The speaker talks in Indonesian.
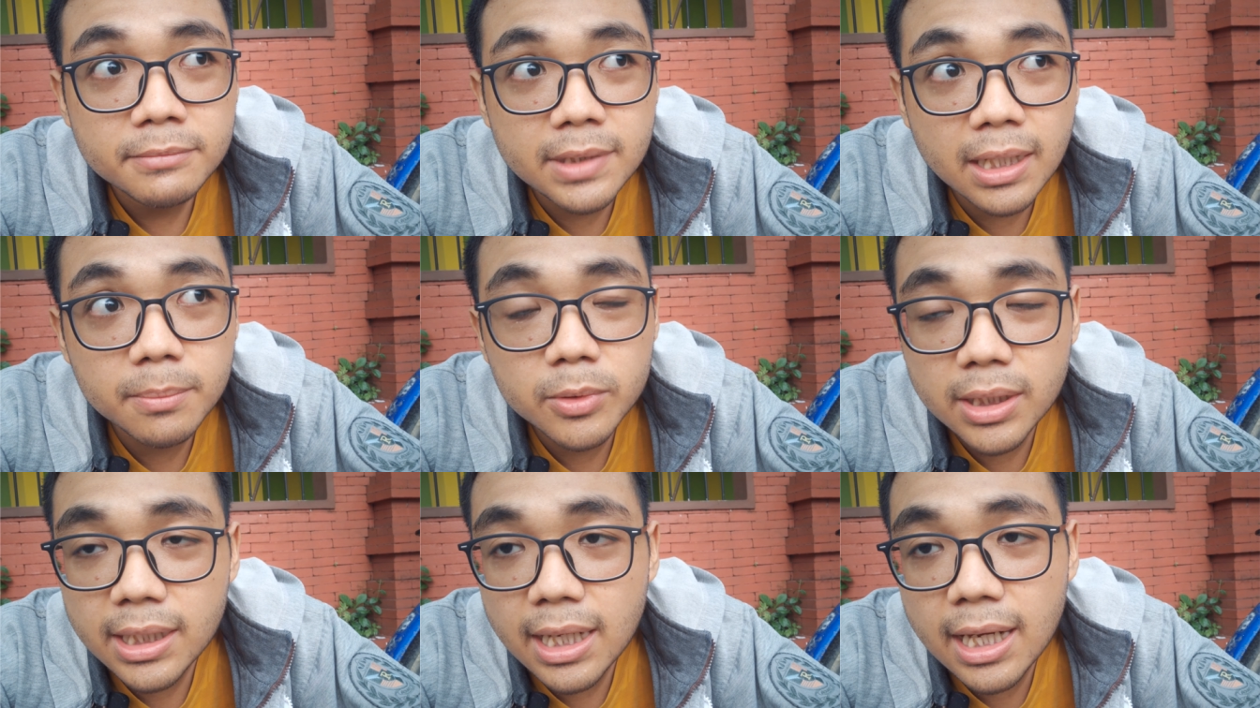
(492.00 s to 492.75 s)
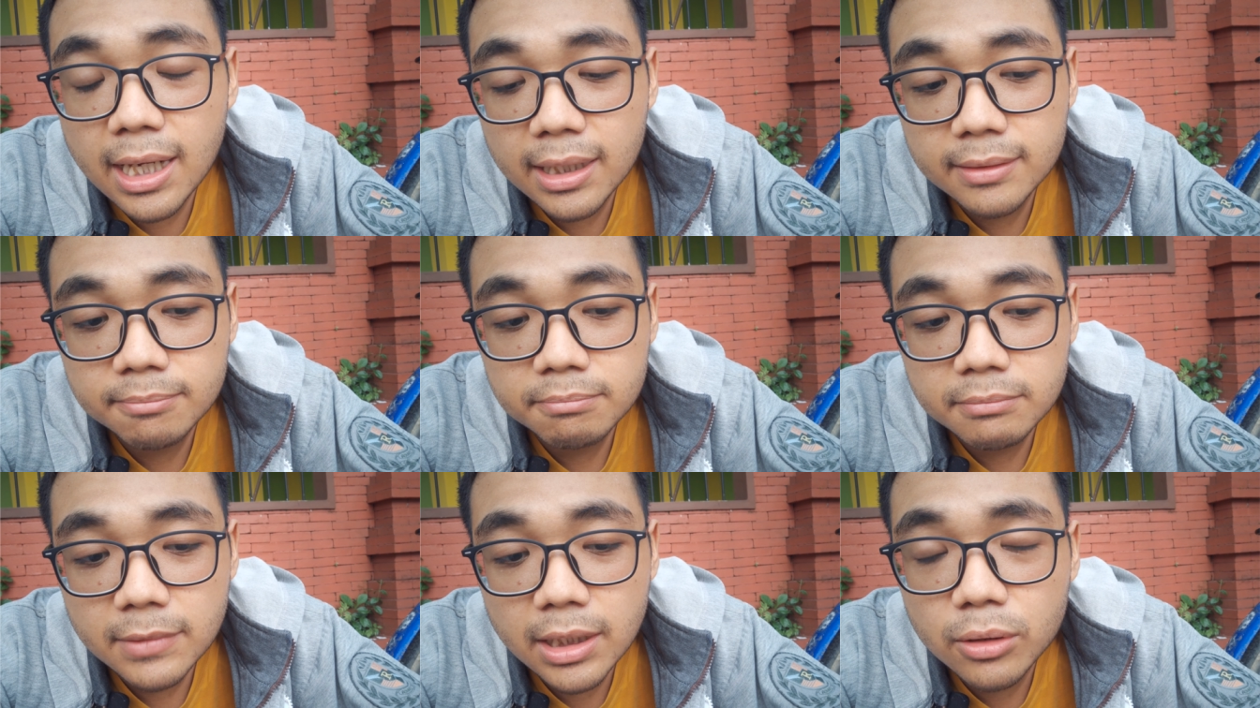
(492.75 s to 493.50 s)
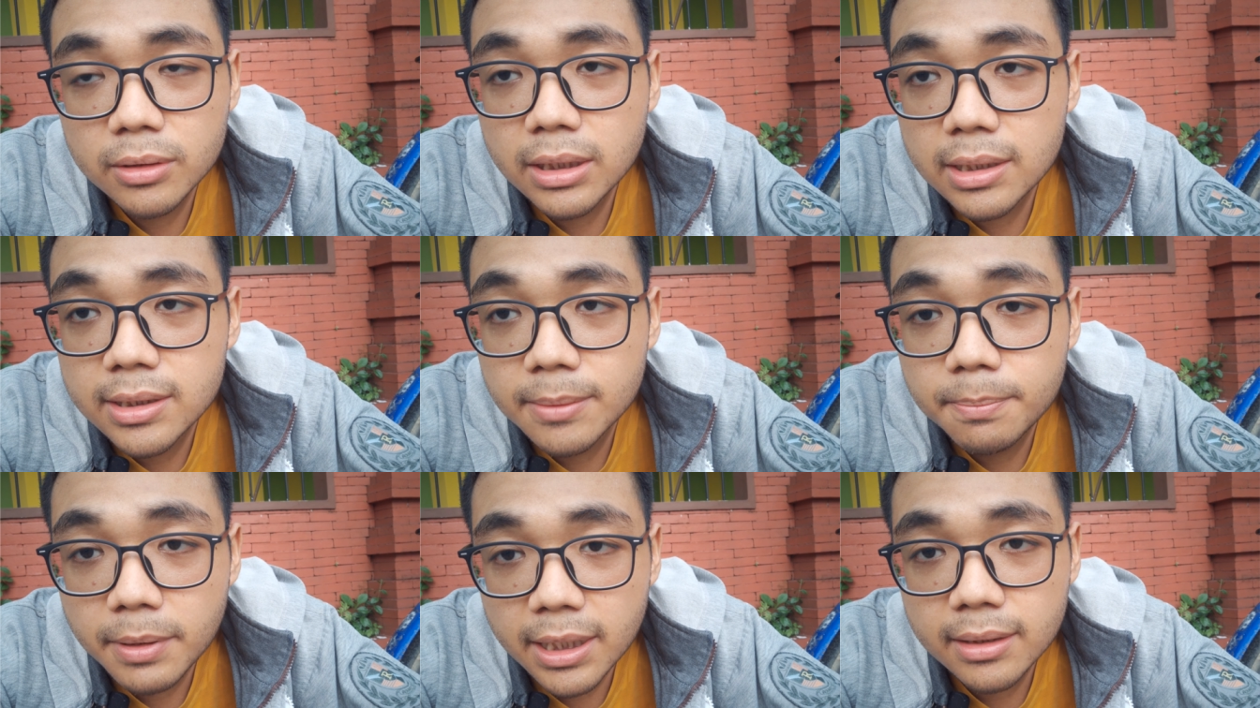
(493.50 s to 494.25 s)
dan mungkin akan ikut
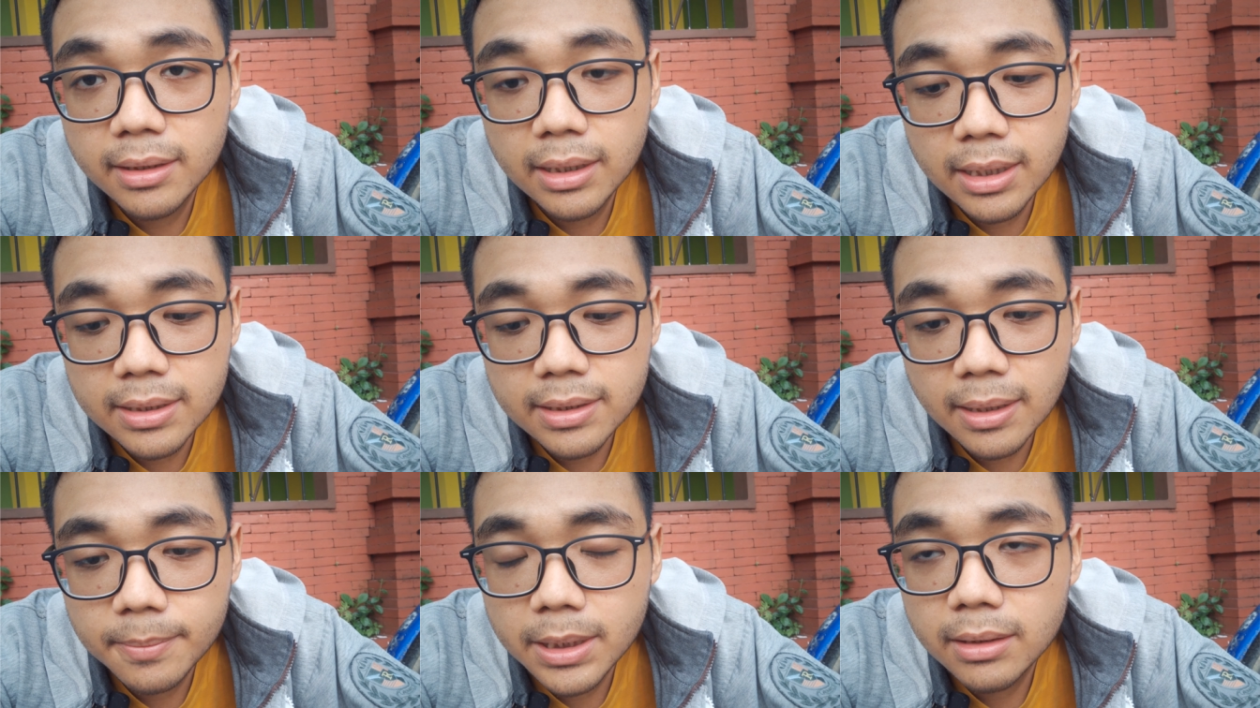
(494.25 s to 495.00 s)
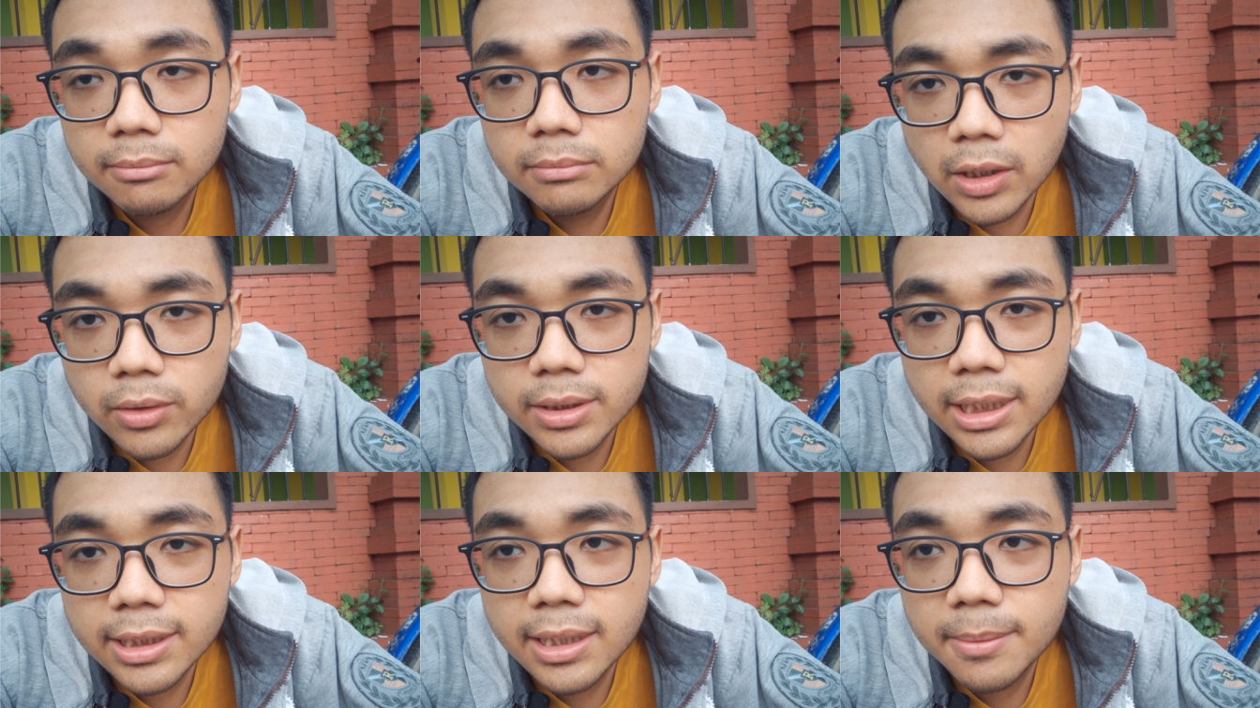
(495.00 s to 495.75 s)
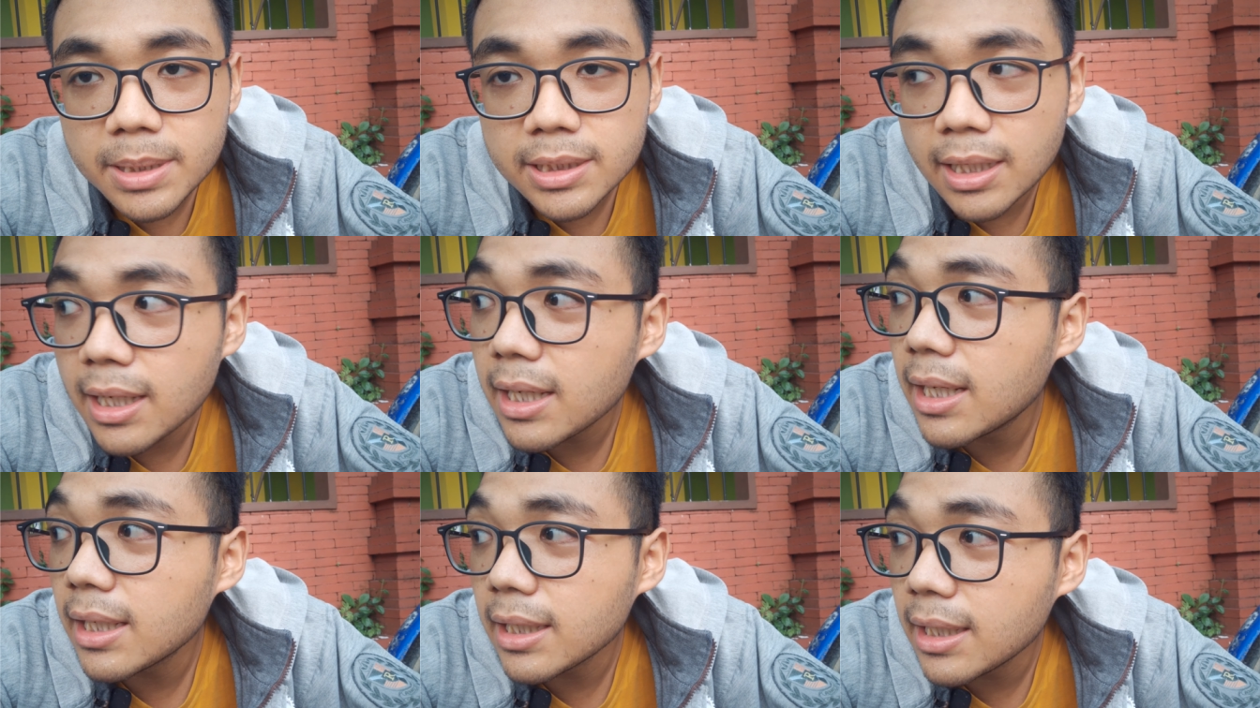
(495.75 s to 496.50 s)
terjepret ya guys tapi seharusnya tidak masalah
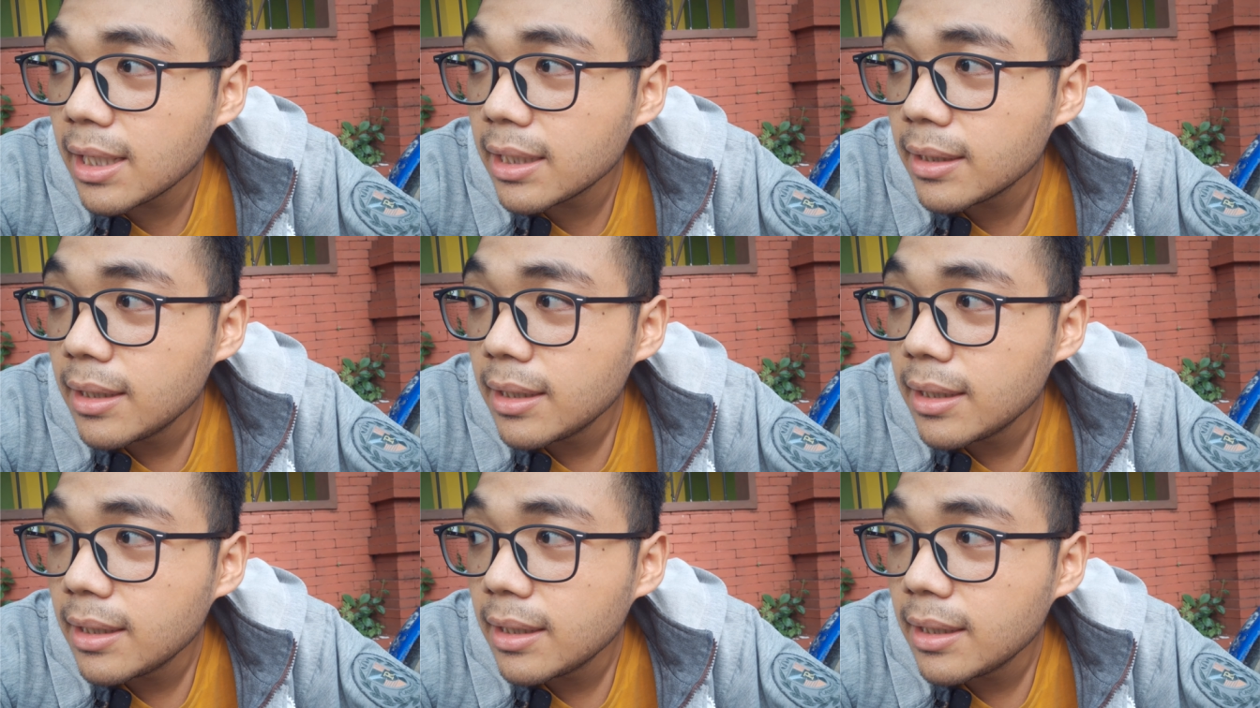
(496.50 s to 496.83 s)
karena